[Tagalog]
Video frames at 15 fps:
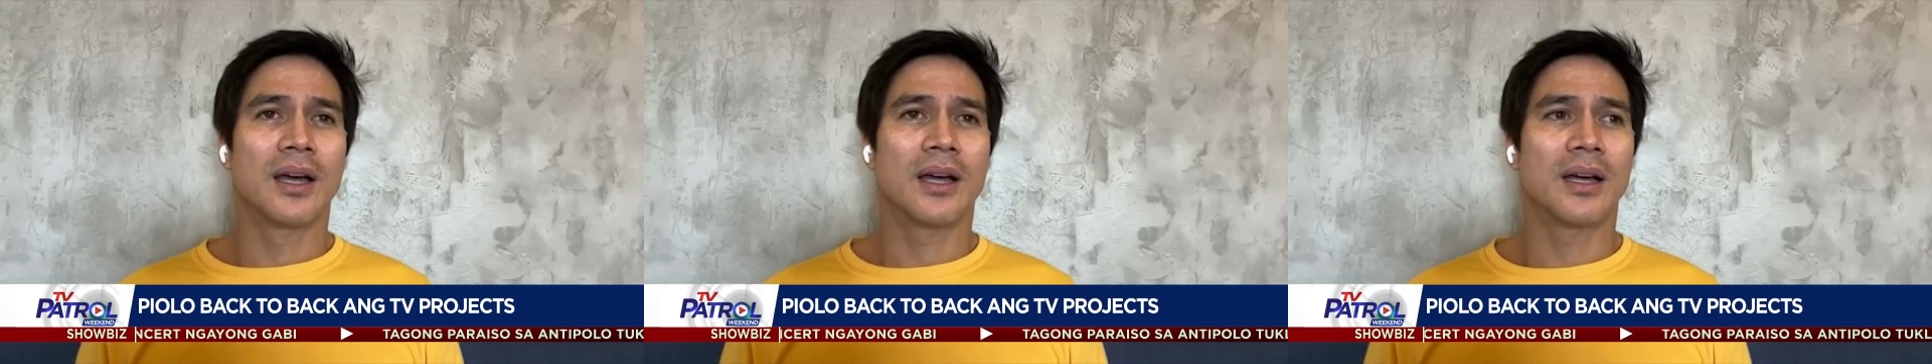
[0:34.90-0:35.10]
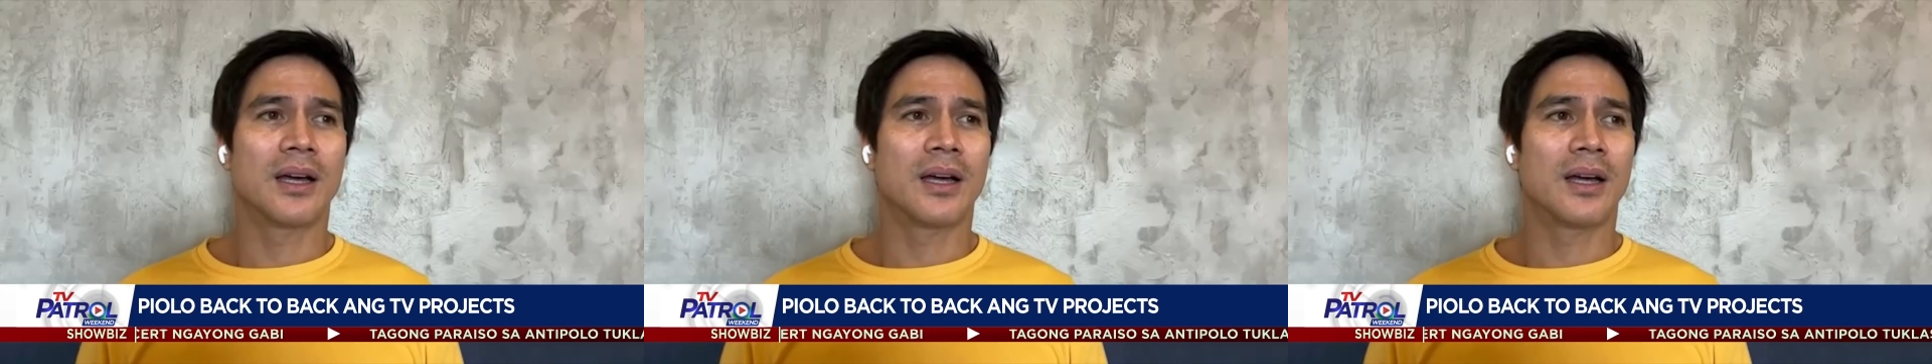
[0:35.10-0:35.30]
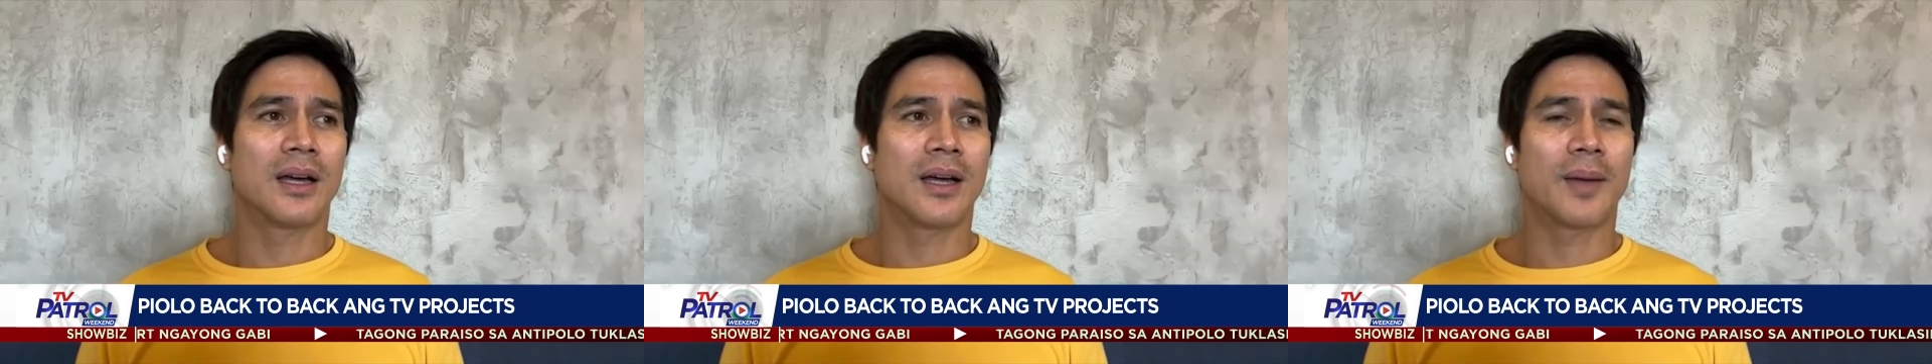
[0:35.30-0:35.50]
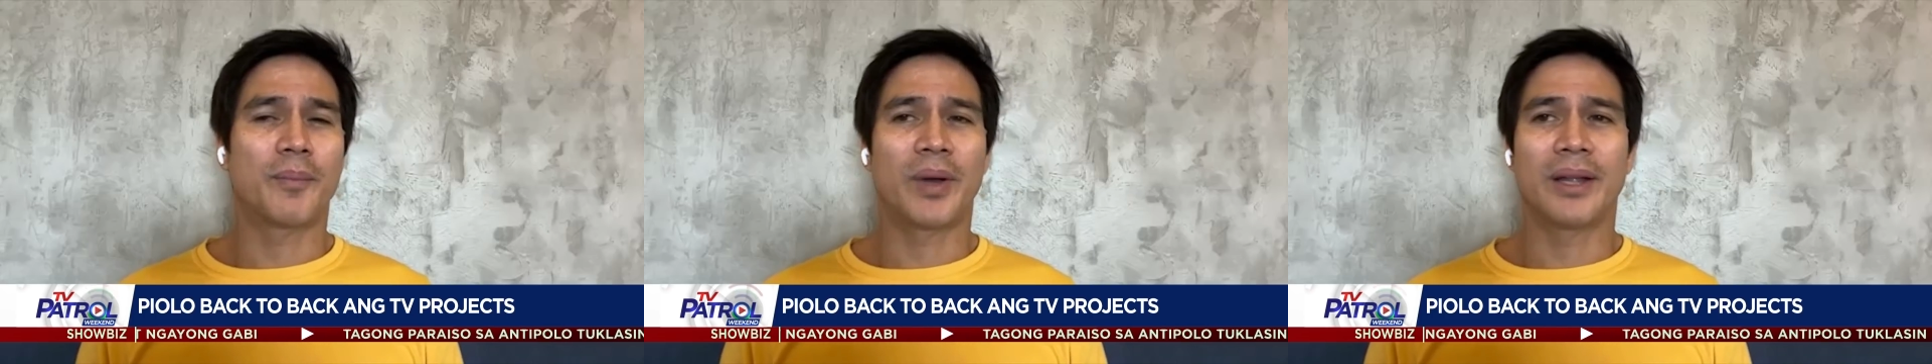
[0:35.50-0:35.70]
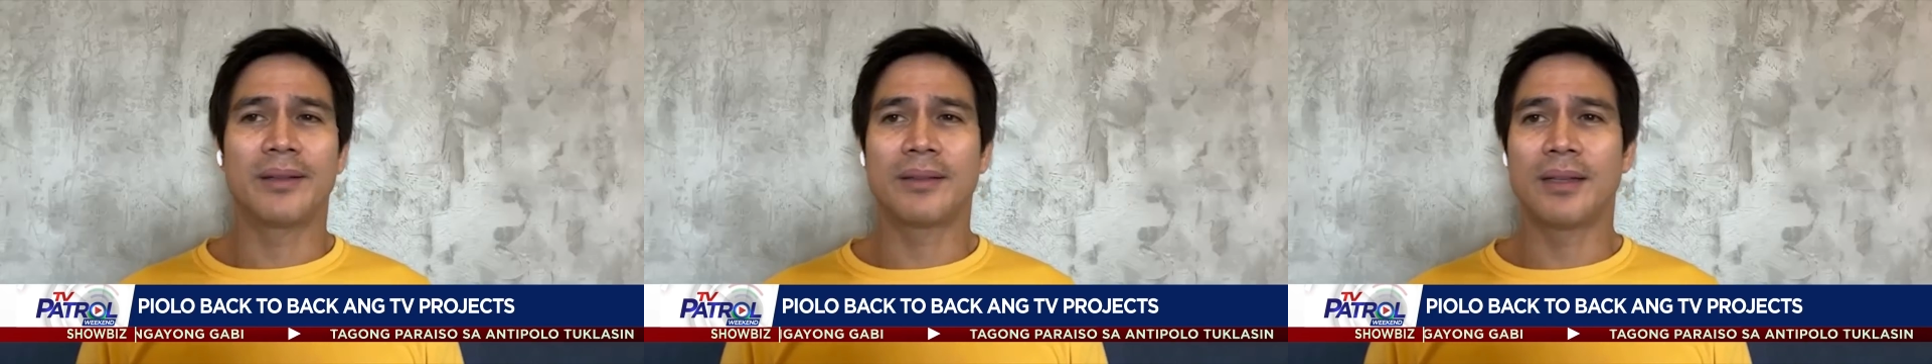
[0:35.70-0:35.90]
uh, a
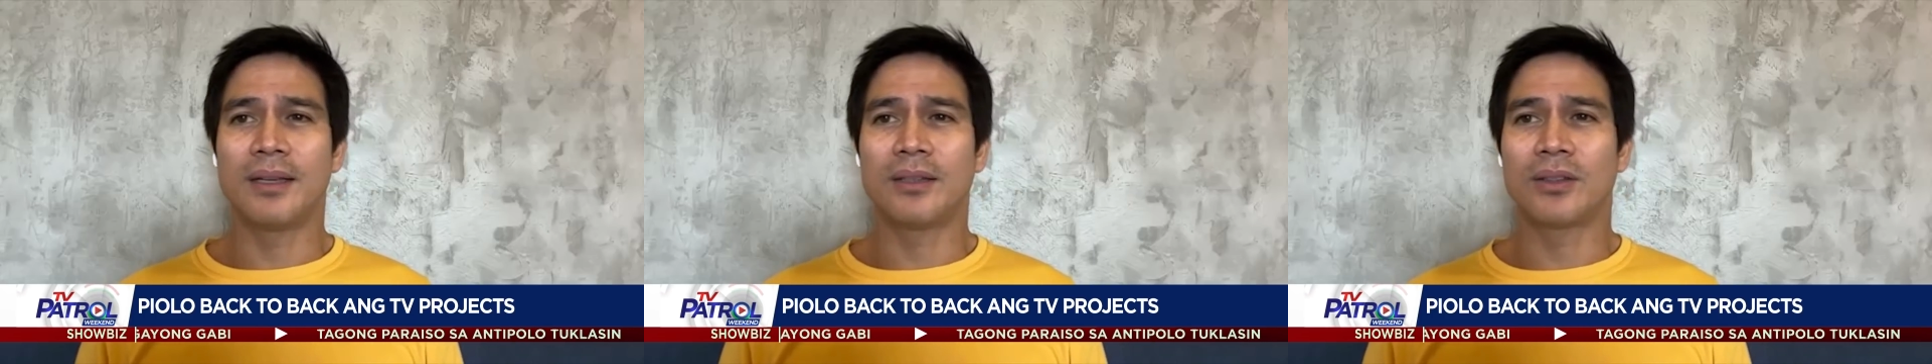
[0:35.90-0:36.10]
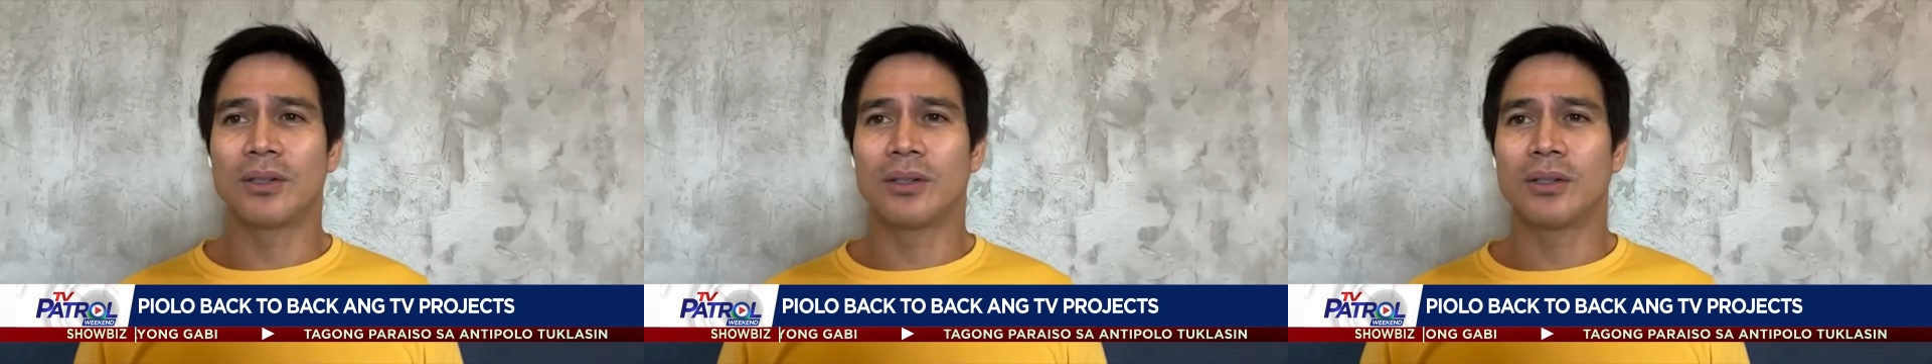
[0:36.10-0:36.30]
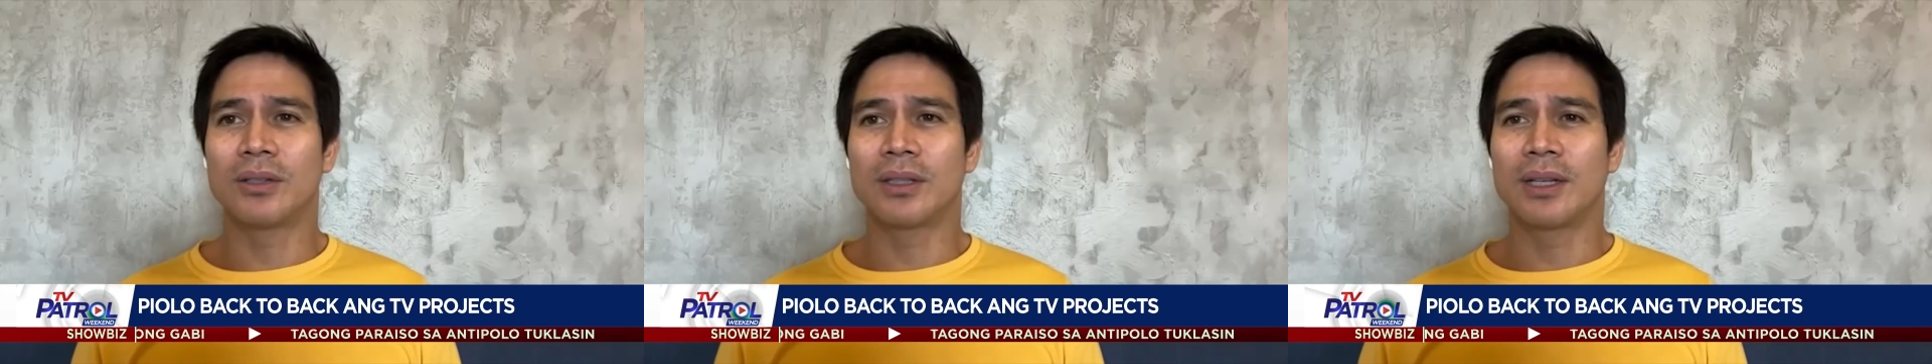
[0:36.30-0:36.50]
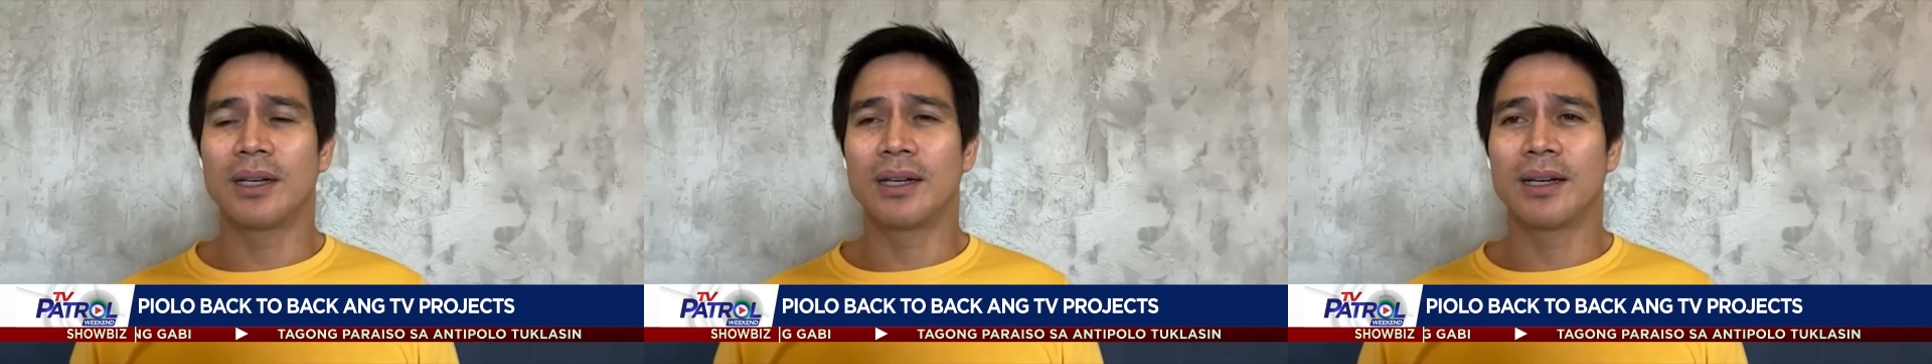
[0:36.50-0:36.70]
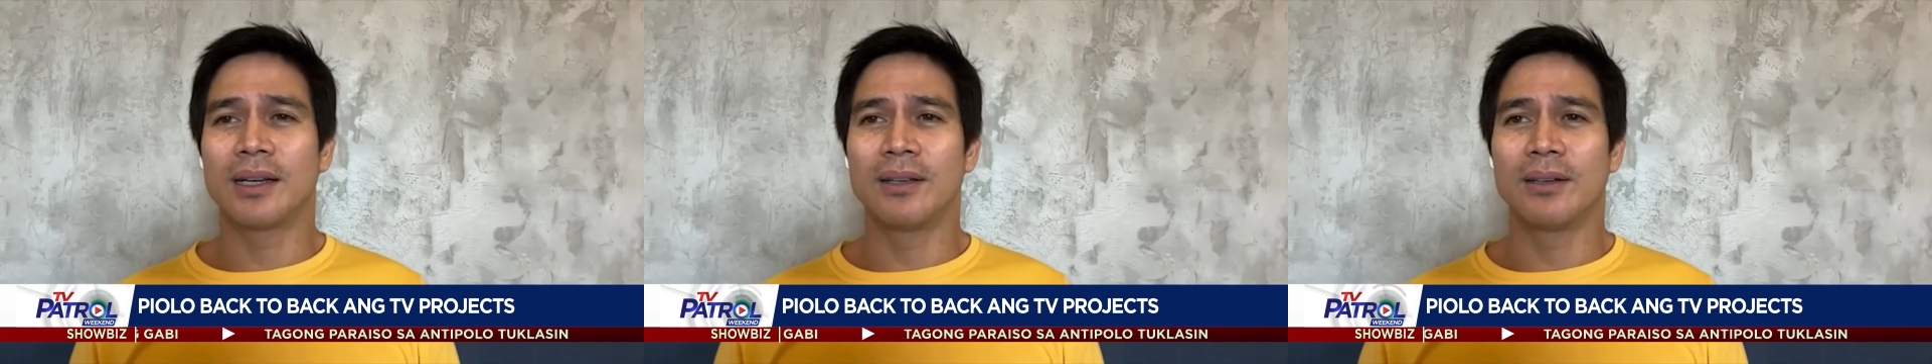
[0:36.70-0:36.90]
plantito
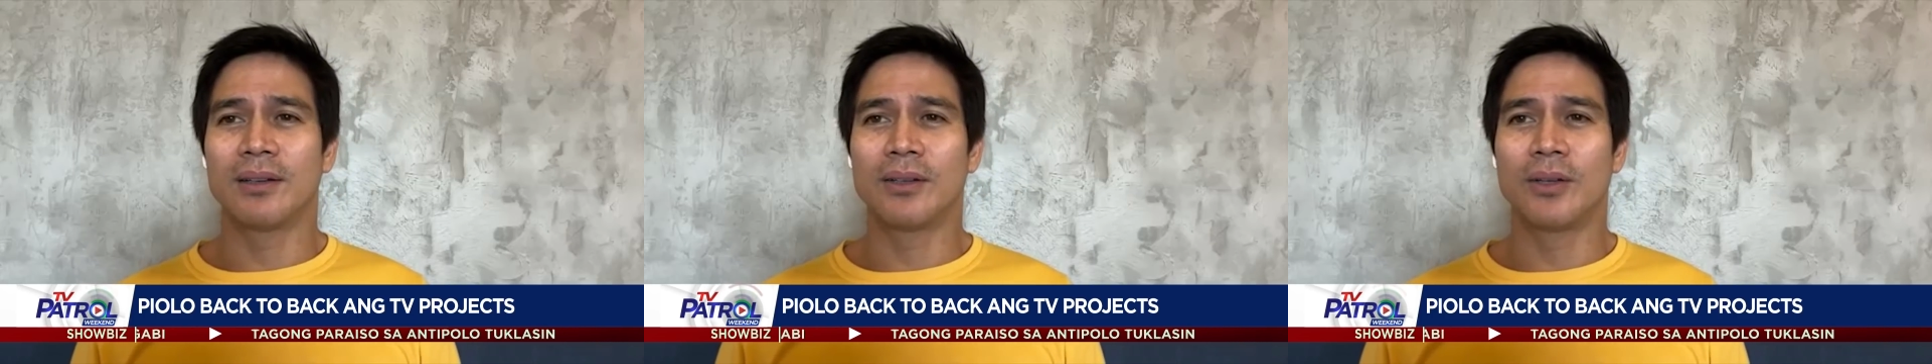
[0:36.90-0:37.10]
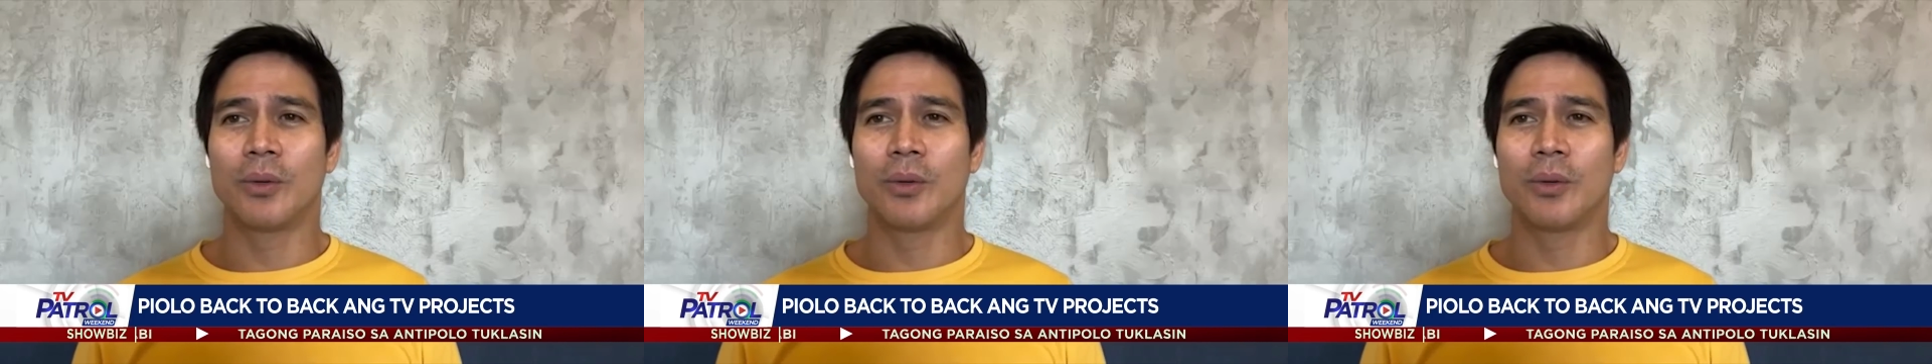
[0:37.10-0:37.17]
na, you know,